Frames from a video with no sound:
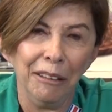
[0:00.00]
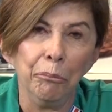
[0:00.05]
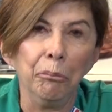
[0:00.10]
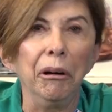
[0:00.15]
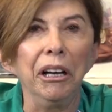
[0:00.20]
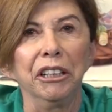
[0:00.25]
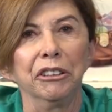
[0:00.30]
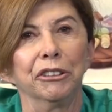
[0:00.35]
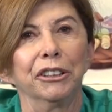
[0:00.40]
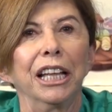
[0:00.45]

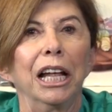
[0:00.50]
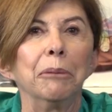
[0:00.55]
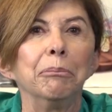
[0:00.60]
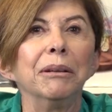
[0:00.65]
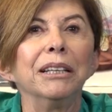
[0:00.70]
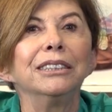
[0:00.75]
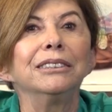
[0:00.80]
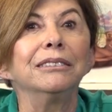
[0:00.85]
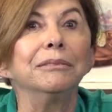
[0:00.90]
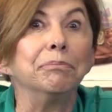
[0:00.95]
Bueno, tal
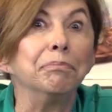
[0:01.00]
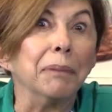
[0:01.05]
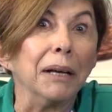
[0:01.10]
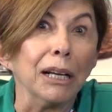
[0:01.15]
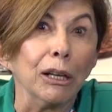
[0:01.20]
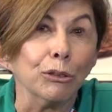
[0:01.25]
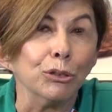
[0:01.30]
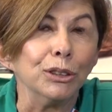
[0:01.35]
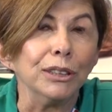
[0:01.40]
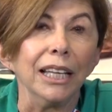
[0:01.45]
vez
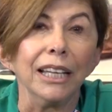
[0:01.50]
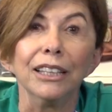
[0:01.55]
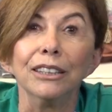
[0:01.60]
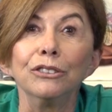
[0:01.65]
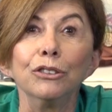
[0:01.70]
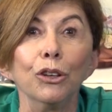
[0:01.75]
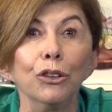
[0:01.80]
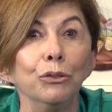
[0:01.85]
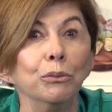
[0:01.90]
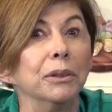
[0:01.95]
para
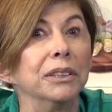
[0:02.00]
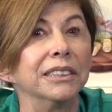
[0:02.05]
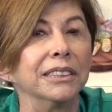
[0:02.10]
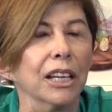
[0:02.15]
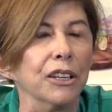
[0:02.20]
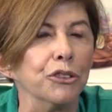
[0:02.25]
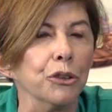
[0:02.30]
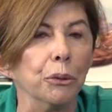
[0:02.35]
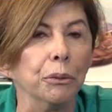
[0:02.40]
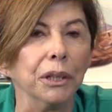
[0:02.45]
ustedes hoy no
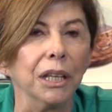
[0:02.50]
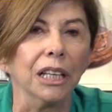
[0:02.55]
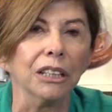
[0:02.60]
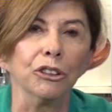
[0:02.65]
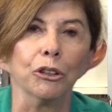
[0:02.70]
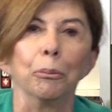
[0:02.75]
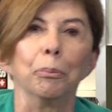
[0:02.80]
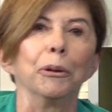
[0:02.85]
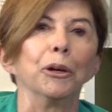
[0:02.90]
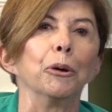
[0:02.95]
esté
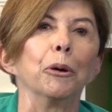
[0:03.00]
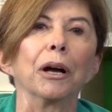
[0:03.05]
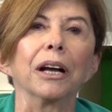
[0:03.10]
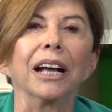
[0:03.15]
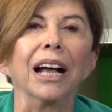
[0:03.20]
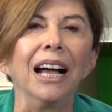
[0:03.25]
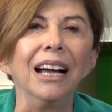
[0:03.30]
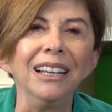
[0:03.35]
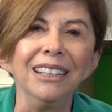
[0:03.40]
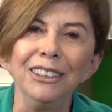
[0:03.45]
lloviendo, pero
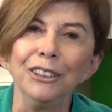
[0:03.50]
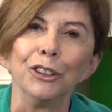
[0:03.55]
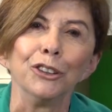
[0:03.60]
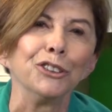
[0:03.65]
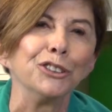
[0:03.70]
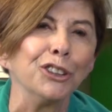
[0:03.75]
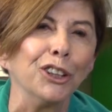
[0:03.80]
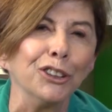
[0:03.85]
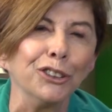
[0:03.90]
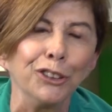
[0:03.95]
acá
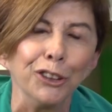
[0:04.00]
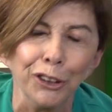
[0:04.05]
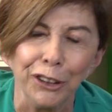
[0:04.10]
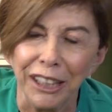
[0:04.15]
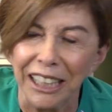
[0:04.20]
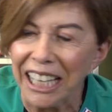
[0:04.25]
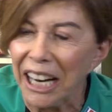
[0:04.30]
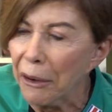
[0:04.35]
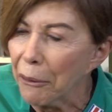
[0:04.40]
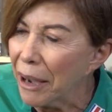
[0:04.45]
nosotros
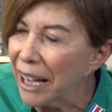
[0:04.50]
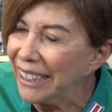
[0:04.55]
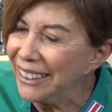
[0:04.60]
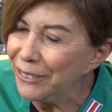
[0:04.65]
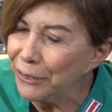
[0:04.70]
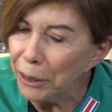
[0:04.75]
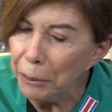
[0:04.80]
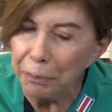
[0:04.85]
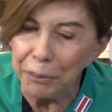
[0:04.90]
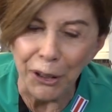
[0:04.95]

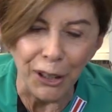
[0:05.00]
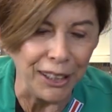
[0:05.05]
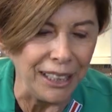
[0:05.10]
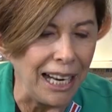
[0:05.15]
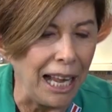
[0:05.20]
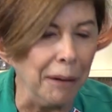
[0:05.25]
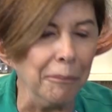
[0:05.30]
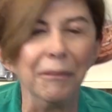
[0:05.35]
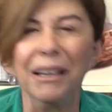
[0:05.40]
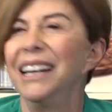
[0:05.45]
grabando el
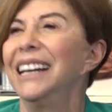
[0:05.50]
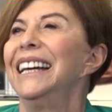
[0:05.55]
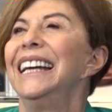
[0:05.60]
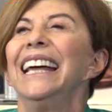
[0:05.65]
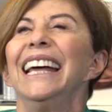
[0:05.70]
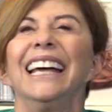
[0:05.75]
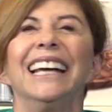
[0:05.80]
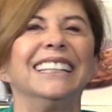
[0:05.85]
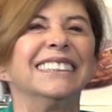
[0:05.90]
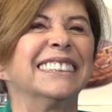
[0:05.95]
programa
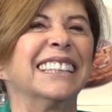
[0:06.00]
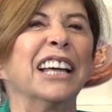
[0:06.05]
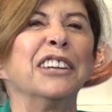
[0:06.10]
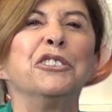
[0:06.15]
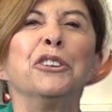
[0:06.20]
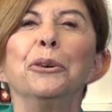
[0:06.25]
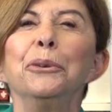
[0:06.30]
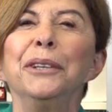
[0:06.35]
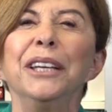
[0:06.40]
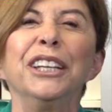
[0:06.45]
está
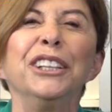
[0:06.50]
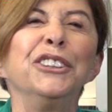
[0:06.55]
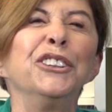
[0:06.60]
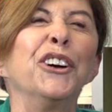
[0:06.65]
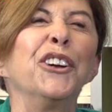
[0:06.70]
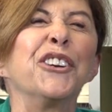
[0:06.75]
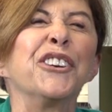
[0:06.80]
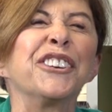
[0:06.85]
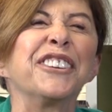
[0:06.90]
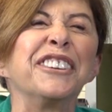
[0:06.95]

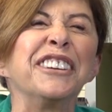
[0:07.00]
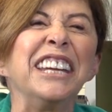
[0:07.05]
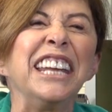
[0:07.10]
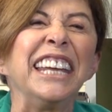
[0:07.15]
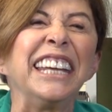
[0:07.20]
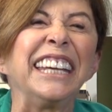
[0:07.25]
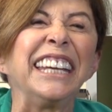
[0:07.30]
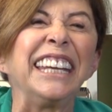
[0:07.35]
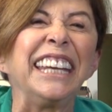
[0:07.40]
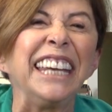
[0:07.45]
lloviendo
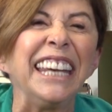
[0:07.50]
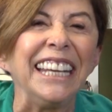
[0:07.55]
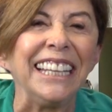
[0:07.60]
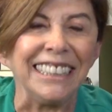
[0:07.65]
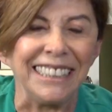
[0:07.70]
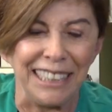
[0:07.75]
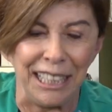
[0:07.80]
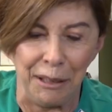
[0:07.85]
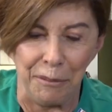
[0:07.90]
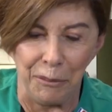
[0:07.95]

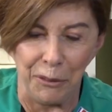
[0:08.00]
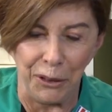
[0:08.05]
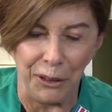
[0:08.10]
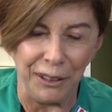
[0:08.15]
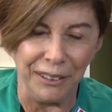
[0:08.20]
riquísimo.